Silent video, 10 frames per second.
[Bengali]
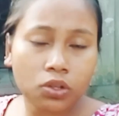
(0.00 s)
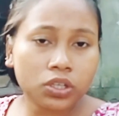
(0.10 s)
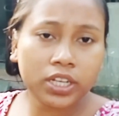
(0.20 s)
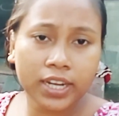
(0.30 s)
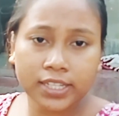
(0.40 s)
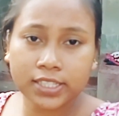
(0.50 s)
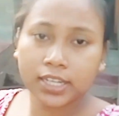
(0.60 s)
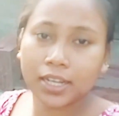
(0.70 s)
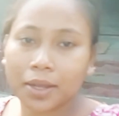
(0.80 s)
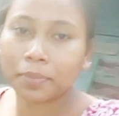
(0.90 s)
তো ঠিক আছে
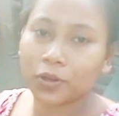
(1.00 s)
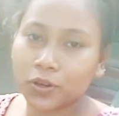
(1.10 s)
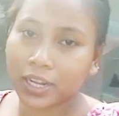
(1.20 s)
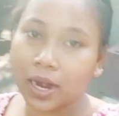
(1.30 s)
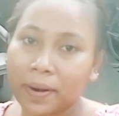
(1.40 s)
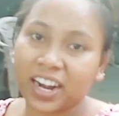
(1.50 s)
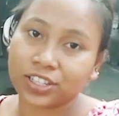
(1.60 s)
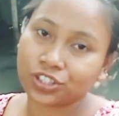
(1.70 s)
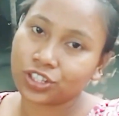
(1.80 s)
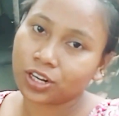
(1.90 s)
ভিডিওটাকে আর
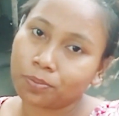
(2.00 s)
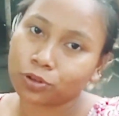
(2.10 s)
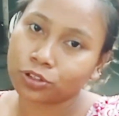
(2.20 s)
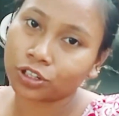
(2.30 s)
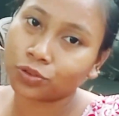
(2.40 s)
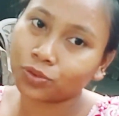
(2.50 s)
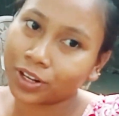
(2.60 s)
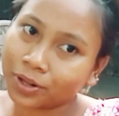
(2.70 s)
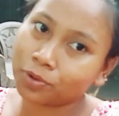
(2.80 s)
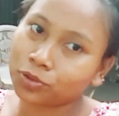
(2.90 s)
বাড়াচ্ছি না প্রসাদ তুলে
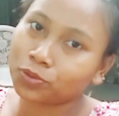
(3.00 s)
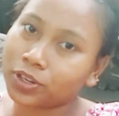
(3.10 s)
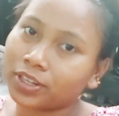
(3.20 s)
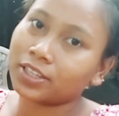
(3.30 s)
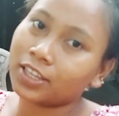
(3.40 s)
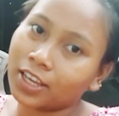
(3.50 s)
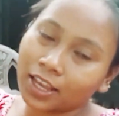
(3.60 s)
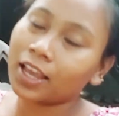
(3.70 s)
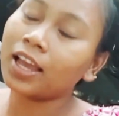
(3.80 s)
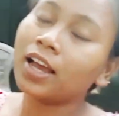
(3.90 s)
নেব তুলে নিয়ে
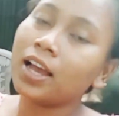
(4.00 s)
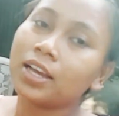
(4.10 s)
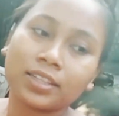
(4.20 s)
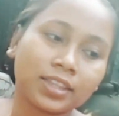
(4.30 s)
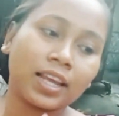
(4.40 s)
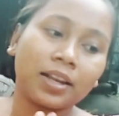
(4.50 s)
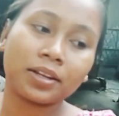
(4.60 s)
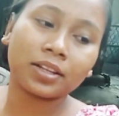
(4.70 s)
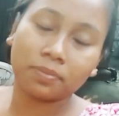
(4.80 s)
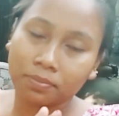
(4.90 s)
তেল
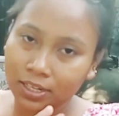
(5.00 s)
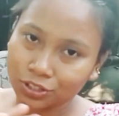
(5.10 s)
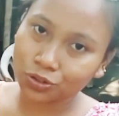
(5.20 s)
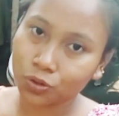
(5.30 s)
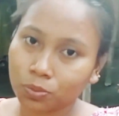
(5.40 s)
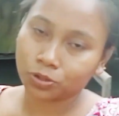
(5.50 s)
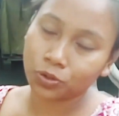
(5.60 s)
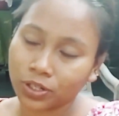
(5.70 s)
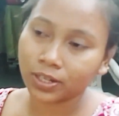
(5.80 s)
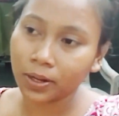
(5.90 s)
মালিশ করব
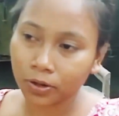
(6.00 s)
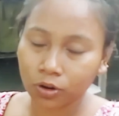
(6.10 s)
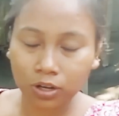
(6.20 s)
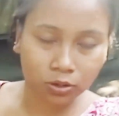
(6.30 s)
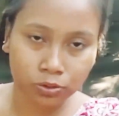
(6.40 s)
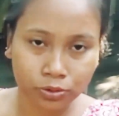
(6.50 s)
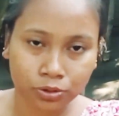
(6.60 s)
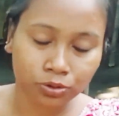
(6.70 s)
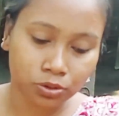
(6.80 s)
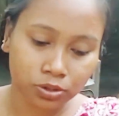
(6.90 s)
শরীরে গলা খুসখুস
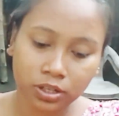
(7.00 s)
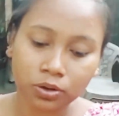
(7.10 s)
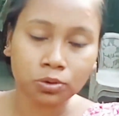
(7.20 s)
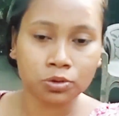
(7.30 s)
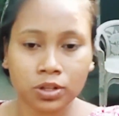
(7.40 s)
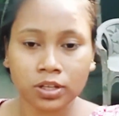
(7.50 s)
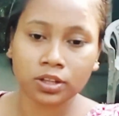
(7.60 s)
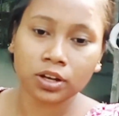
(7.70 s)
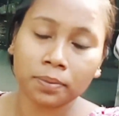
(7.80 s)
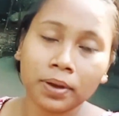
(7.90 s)
করছে ওষুধ খেতে
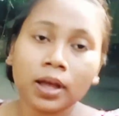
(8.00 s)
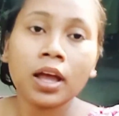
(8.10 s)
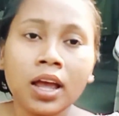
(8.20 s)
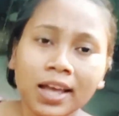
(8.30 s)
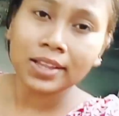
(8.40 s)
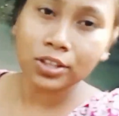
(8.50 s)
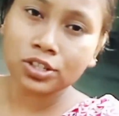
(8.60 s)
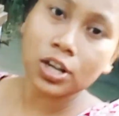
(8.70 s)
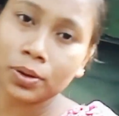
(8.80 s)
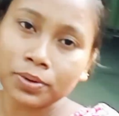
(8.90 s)
হবে তো
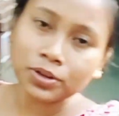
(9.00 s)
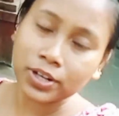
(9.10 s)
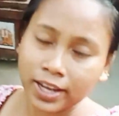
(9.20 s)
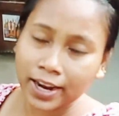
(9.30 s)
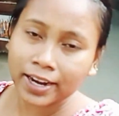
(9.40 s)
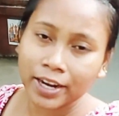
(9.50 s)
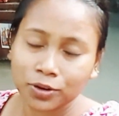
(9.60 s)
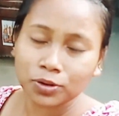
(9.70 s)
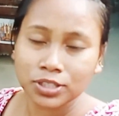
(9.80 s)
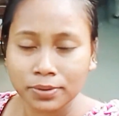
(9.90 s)
চলো ভিডিওটাকে এখানে এন্ড
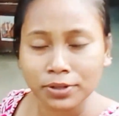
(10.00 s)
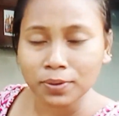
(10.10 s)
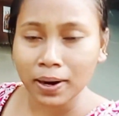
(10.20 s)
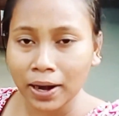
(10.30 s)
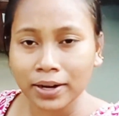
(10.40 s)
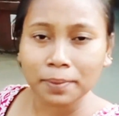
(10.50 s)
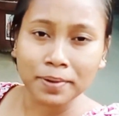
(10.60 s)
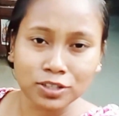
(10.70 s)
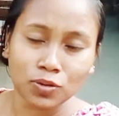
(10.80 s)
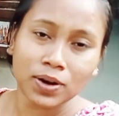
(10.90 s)
করছি ভিডিও ভালো লাগলে
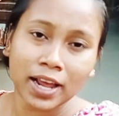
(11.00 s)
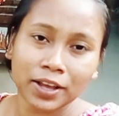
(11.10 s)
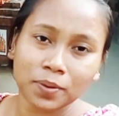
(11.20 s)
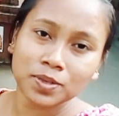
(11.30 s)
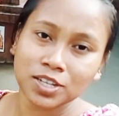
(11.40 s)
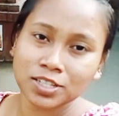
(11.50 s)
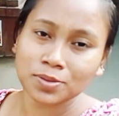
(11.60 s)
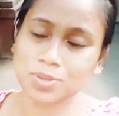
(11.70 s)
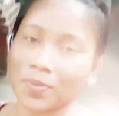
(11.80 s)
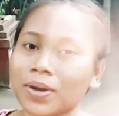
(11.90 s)
প্লিজ তোমরা লাইক কমেন্ট শেয়ার সাবস্ক্রাইব